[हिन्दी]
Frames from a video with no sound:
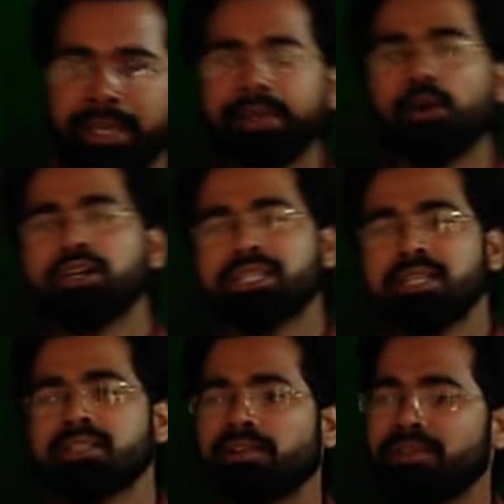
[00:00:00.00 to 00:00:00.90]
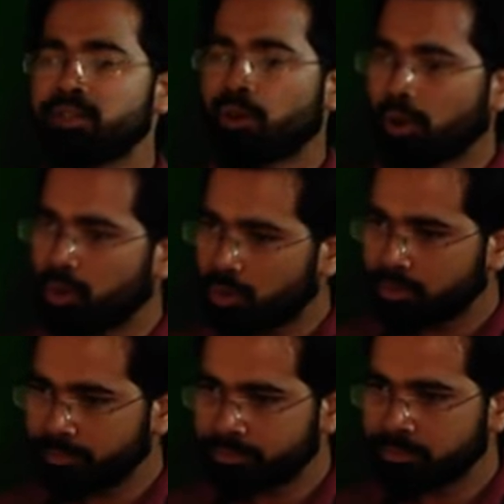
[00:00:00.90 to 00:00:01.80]
एक गॉसियन सरफेस ड्रॉ करो
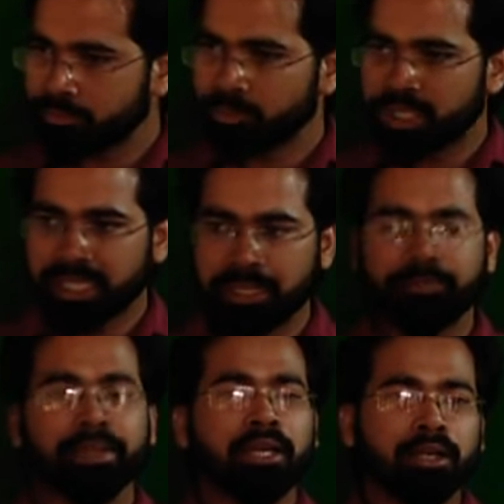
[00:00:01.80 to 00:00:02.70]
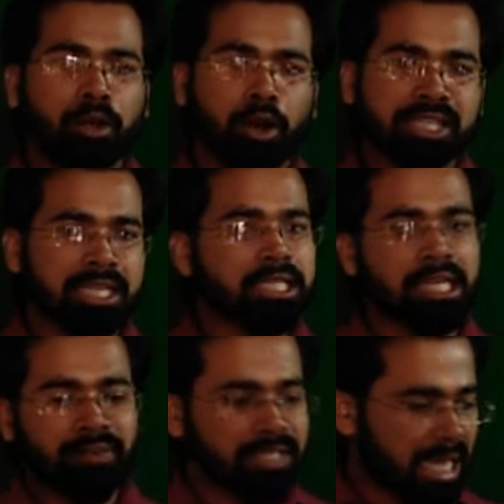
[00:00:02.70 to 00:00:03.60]
ठीक है गॉसियन
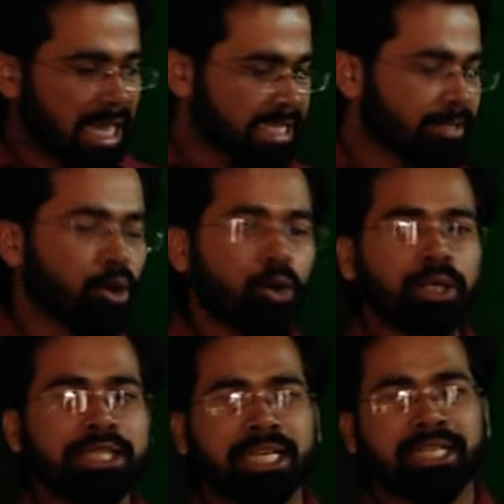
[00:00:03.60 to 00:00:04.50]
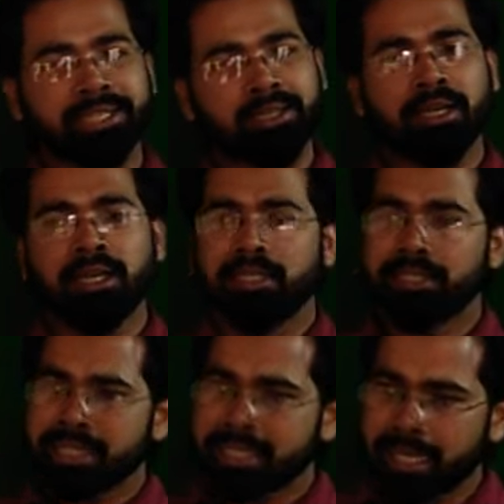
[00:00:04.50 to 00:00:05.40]
सरफेस ऐसी ड्रॉ होनी चाहिए
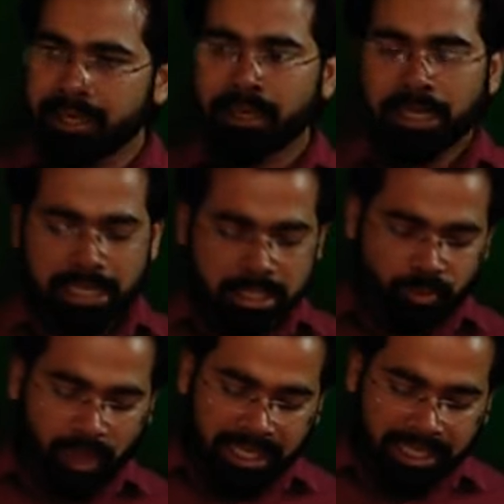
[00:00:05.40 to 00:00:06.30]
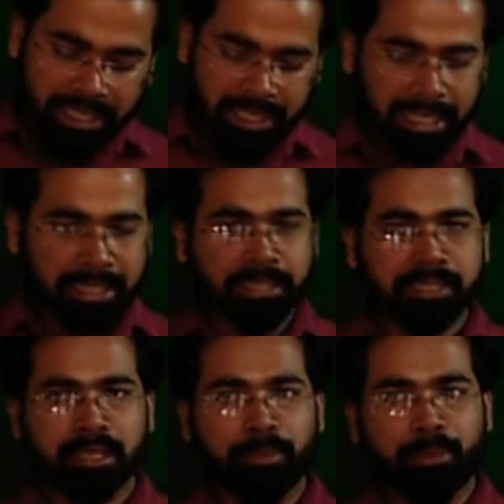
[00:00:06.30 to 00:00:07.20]
जिससे इस वायर की लेंथ
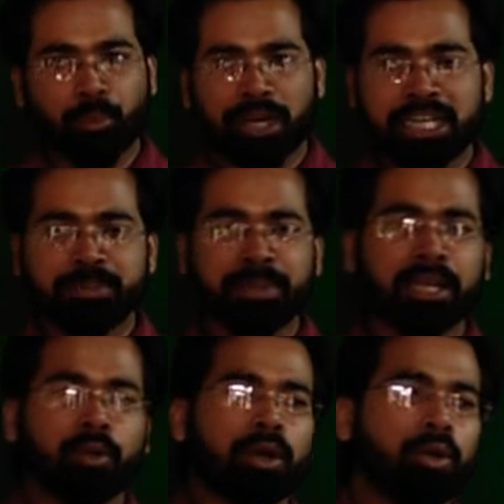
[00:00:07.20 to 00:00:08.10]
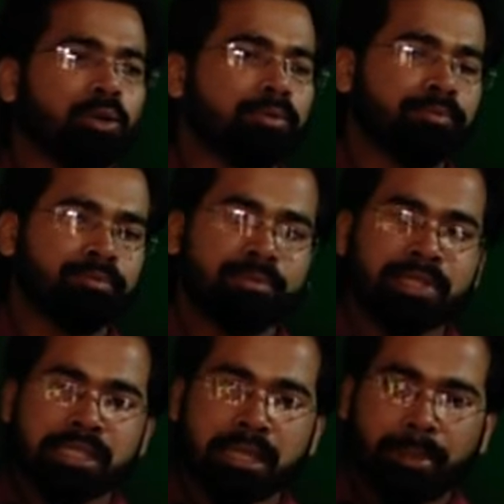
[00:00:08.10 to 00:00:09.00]
सभी पॉइंट्स पर इक्वल हो
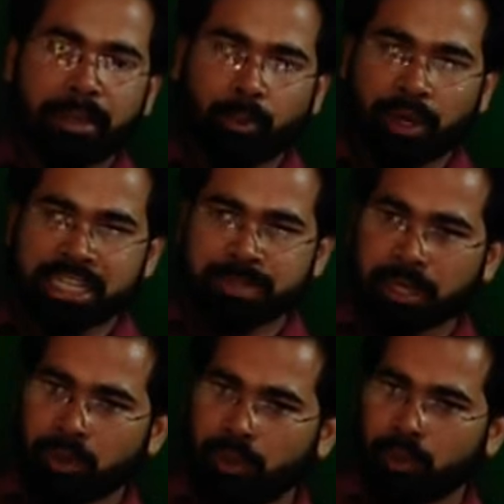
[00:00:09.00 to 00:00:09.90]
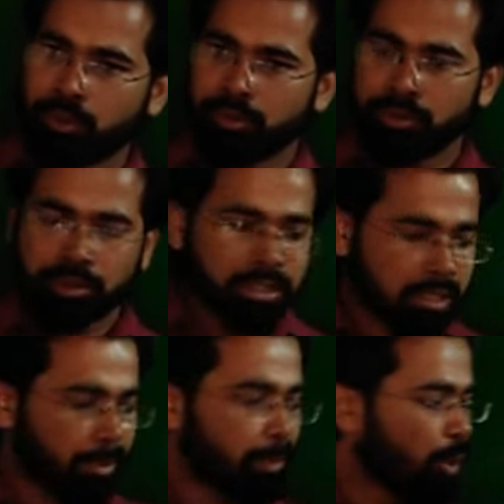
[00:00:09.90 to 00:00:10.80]
सभी पॉइंट्स पर इक्वल हो
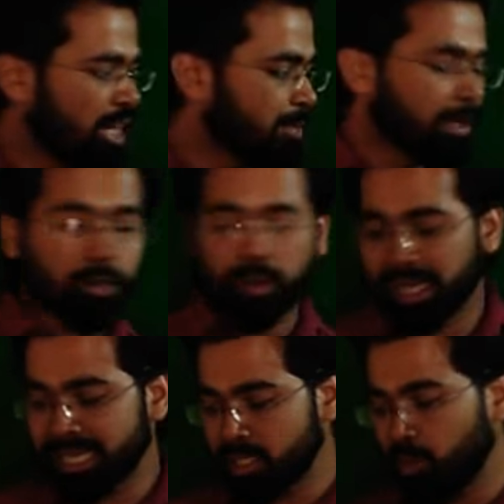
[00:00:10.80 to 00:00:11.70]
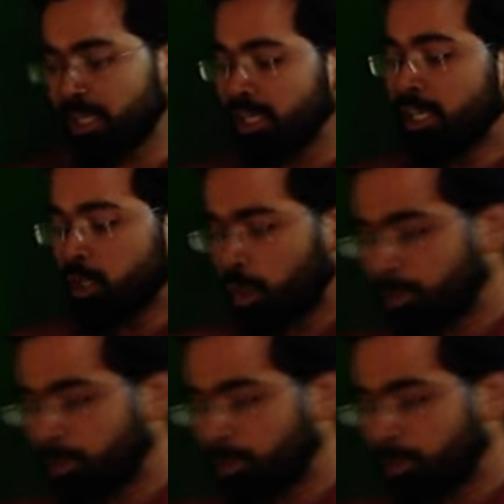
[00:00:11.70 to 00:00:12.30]
सभी पॉइंट्स पर इक्वल कैसे होगी तो